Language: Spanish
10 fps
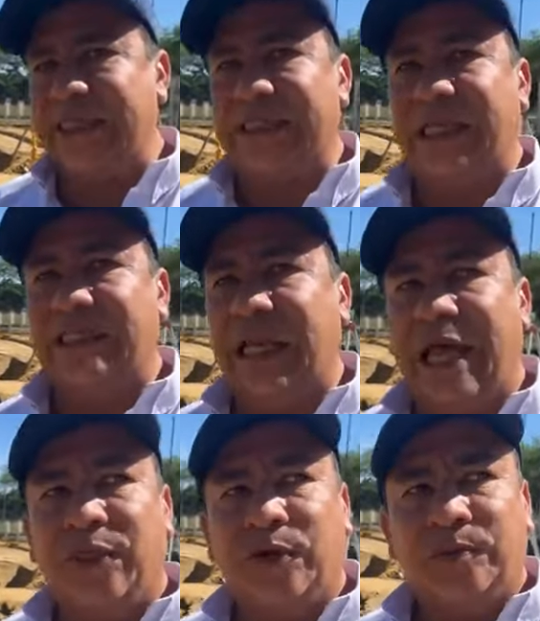que se está
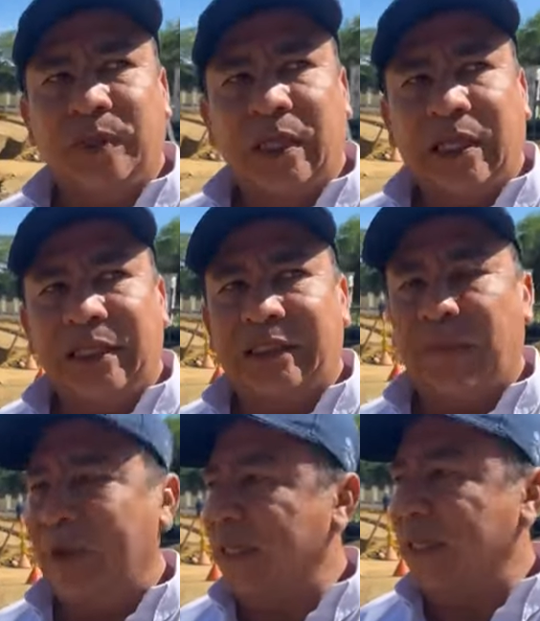instalando,
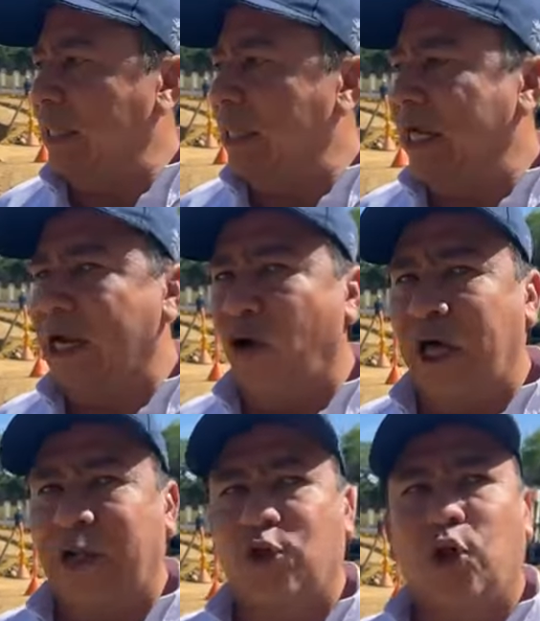se pretende
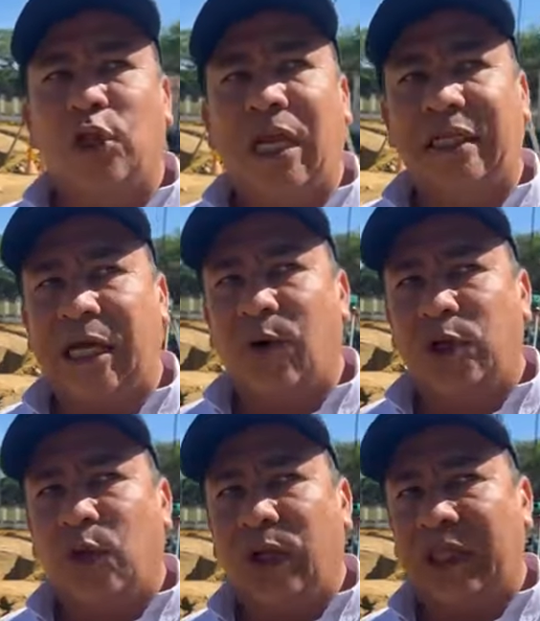recoger todas las
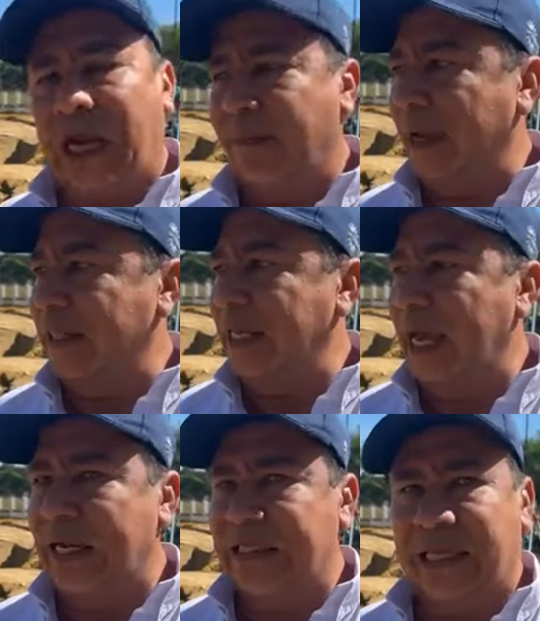aguas lluvias de la parte
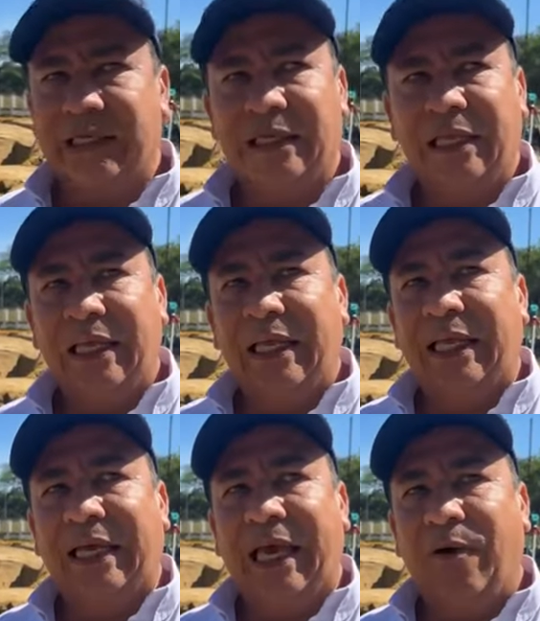alta
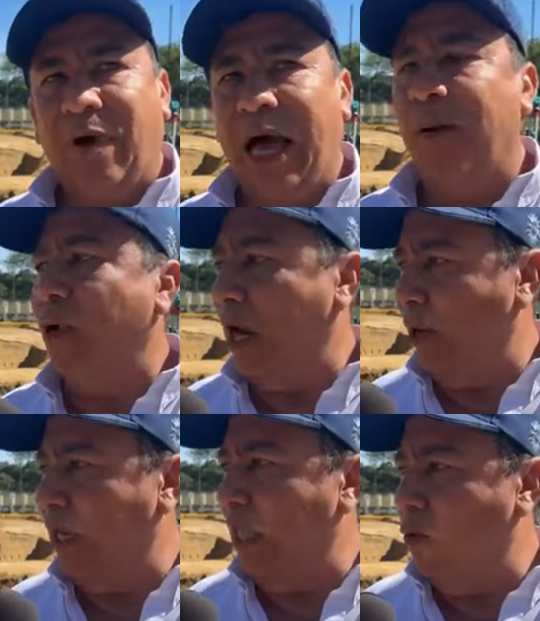que bajan por la
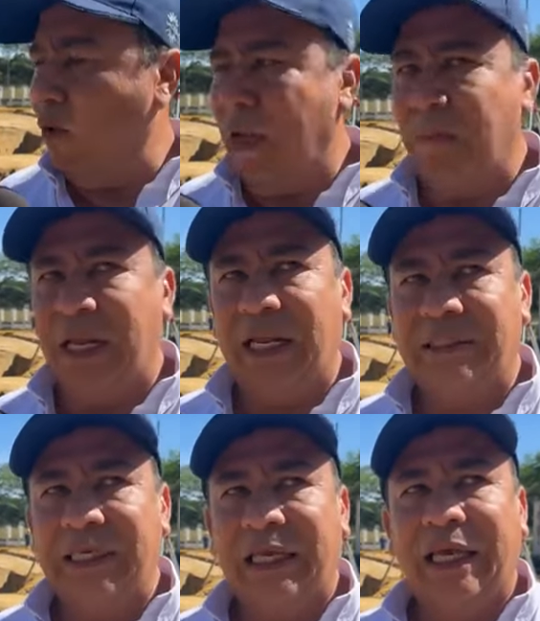avenida
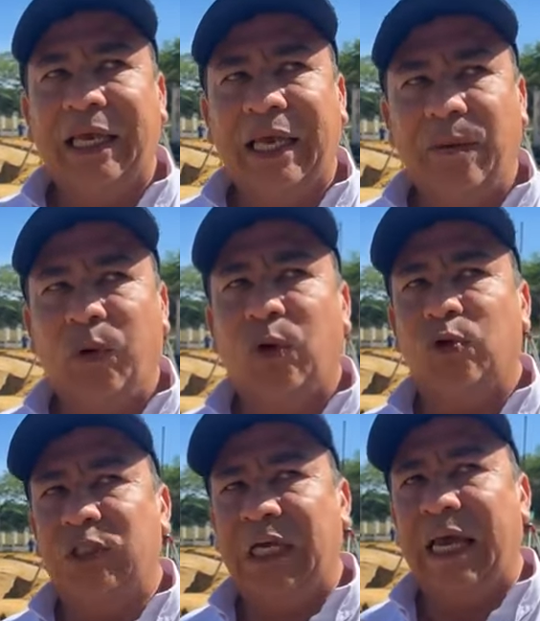Bugambiles y
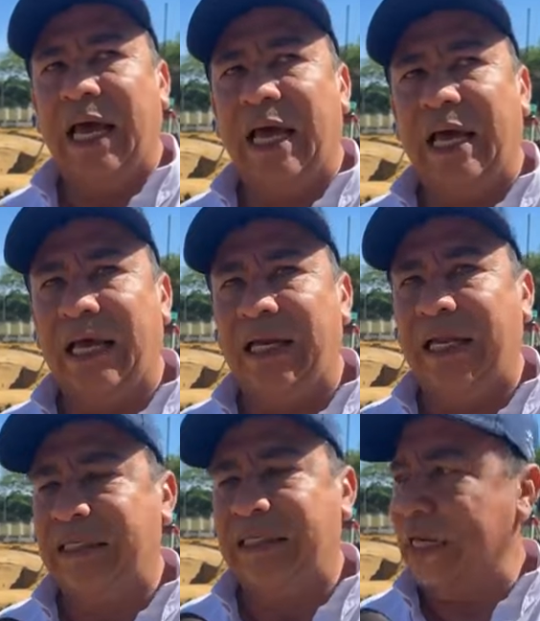producían
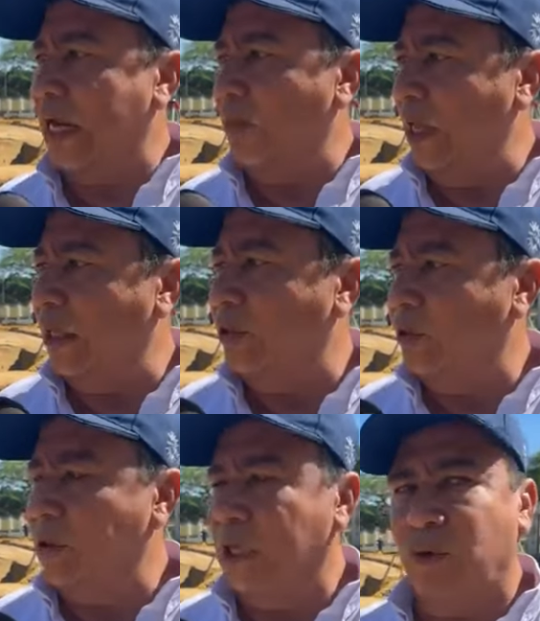
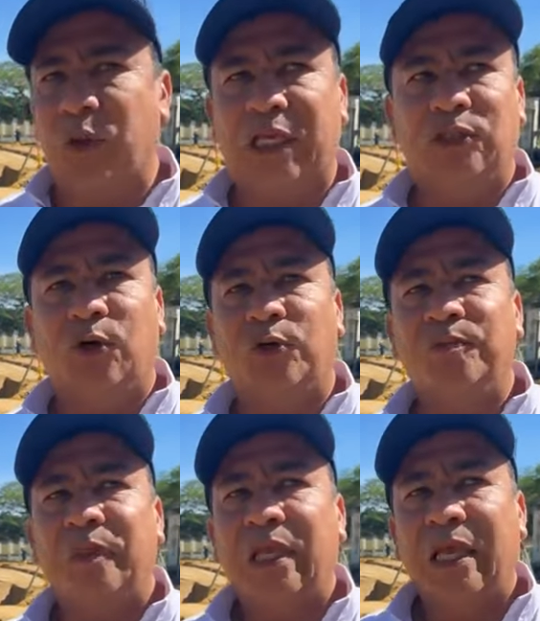encharcamiento, inundación
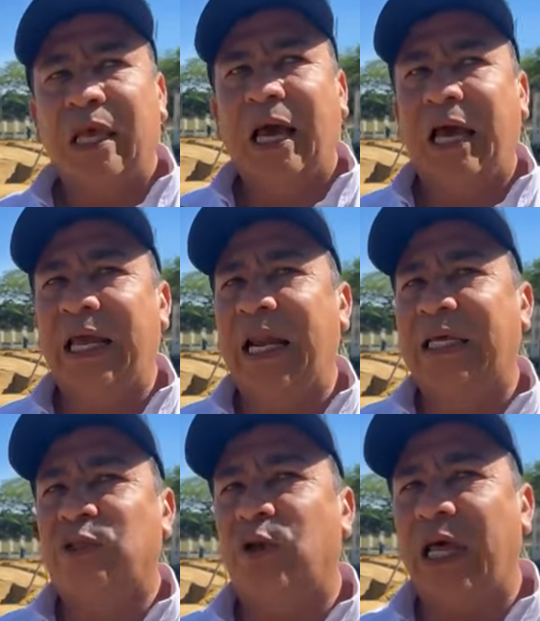ahí en
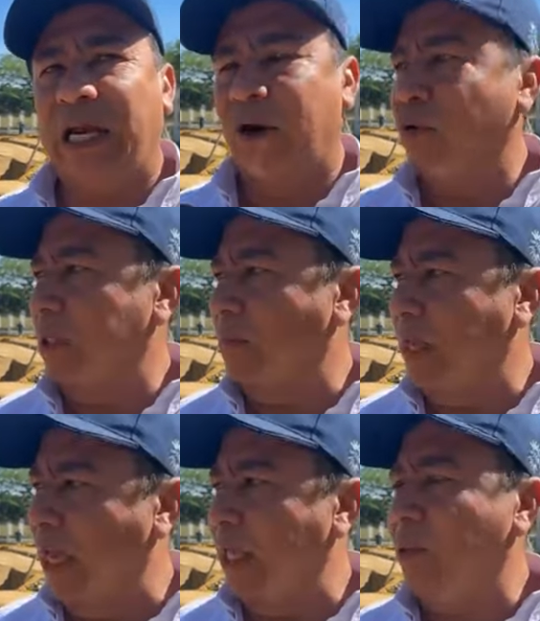la zona de
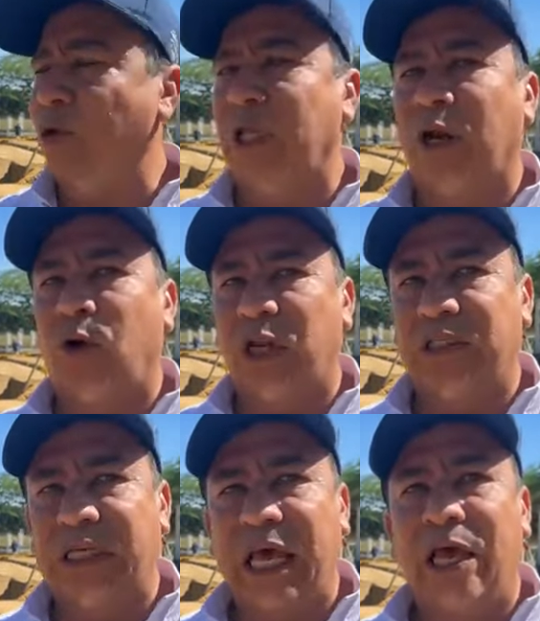reclutamiento, en el
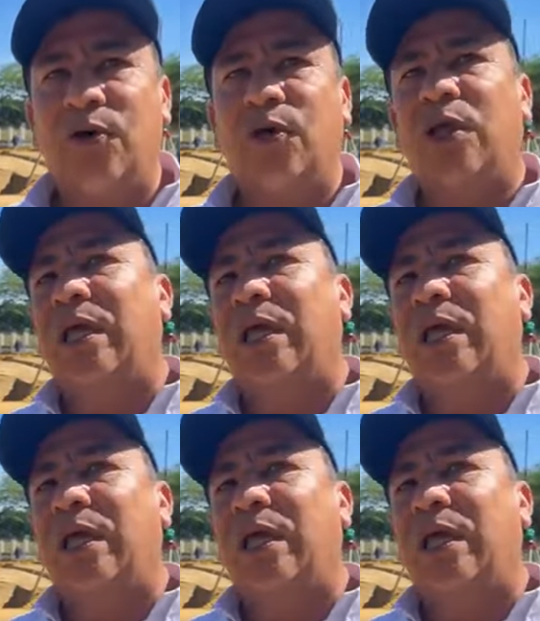Coliseo,